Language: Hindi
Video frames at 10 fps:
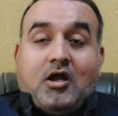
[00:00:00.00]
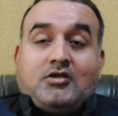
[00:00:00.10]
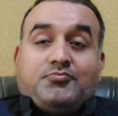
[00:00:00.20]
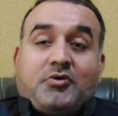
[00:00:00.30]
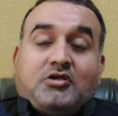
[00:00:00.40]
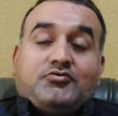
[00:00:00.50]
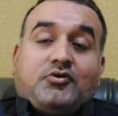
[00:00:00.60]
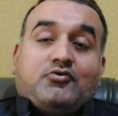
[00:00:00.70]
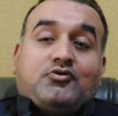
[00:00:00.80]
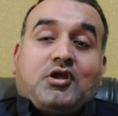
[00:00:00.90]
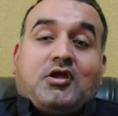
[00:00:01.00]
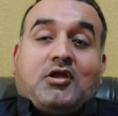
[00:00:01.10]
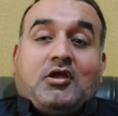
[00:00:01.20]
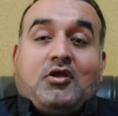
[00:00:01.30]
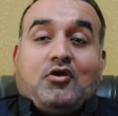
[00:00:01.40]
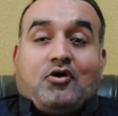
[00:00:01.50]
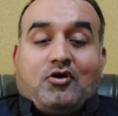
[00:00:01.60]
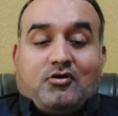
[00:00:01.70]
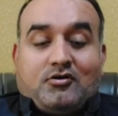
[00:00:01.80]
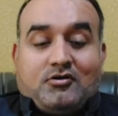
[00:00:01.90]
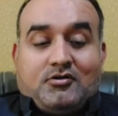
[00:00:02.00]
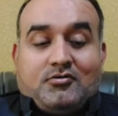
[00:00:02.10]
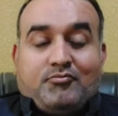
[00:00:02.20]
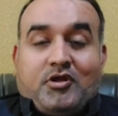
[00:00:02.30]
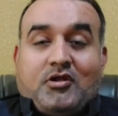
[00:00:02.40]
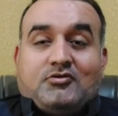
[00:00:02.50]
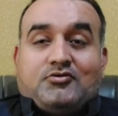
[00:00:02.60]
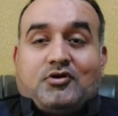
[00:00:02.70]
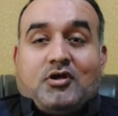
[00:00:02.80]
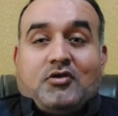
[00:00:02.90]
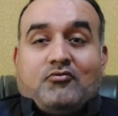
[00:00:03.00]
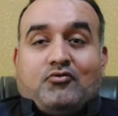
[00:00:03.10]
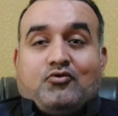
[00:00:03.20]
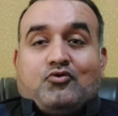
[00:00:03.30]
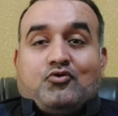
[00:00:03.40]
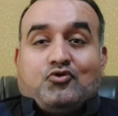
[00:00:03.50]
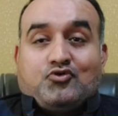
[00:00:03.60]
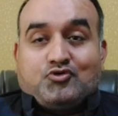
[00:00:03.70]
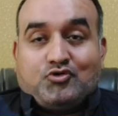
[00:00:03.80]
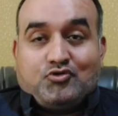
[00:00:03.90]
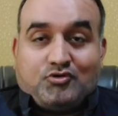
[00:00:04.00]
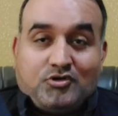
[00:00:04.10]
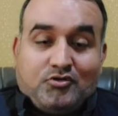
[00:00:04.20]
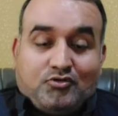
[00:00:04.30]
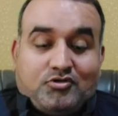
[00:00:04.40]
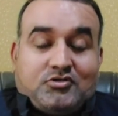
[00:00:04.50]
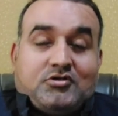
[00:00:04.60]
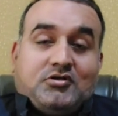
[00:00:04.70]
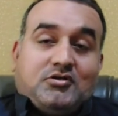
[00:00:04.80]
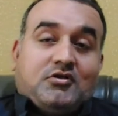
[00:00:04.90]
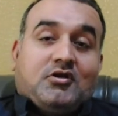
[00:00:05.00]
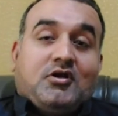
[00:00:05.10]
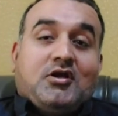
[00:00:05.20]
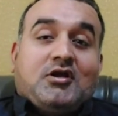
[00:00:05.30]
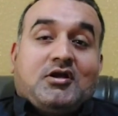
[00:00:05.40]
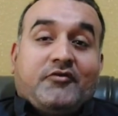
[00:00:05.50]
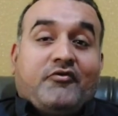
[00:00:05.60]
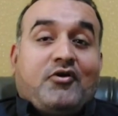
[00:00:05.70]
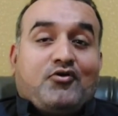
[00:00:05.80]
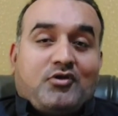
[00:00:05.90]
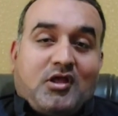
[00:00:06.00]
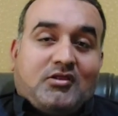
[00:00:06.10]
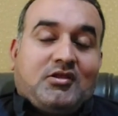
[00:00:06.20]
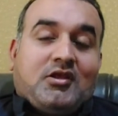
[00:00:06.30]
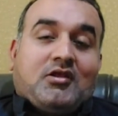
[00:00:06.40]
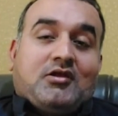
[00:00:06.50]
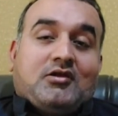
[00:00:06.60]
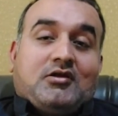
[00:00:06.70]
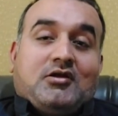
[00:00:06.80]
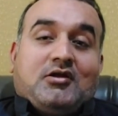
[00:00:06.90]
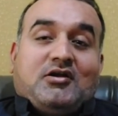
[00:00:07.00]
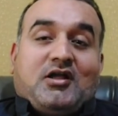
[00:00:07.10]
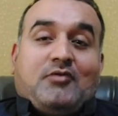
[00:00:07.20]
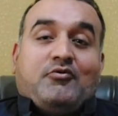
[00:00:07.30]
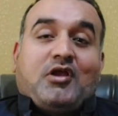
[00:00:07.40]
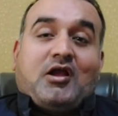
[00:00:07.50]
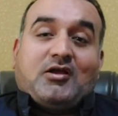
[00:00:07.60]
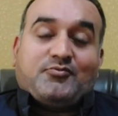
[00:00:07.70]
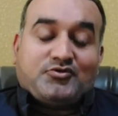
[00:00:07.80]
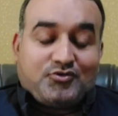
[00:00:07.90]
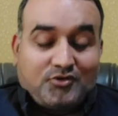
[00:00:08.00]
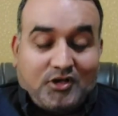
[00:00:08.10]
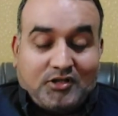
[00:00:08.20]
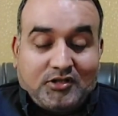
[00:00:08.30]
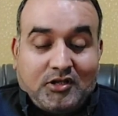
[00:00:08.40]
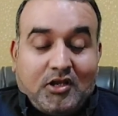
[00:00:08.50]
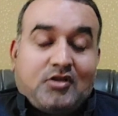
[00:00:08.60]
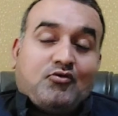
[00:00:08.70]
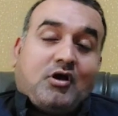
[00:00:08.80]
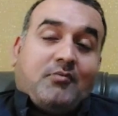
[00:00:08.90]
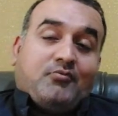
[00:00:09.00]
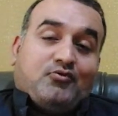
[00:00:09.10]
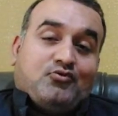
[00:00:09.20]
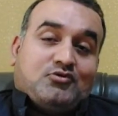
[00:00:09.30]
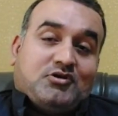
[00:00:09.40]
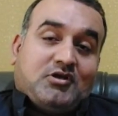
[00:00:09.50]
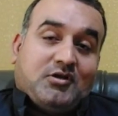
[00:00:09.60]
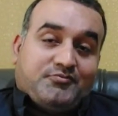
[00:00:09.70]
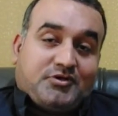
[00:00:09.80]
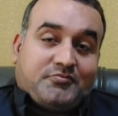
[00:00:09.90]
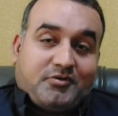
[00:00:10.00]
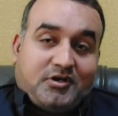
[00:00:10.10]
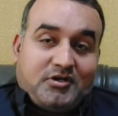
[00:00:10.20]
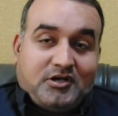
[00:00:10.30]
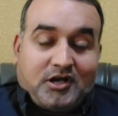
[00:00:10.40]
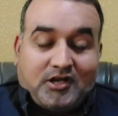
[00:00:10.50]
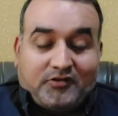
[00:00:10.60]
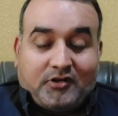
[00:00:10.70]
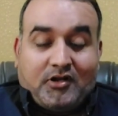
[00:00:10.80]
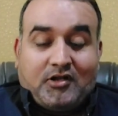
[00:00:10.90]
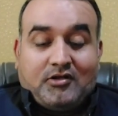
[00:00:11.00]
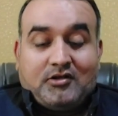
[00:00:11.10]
आज पाँचवा रोज़ा है और मैं जो है वो रोज़ों की रूटीन थोड़ी सी डिफरेंट हो जाती है टाइमिंग आगे पीछे हो जाती है तो आप लोगों से गपशप नहीं लगा सका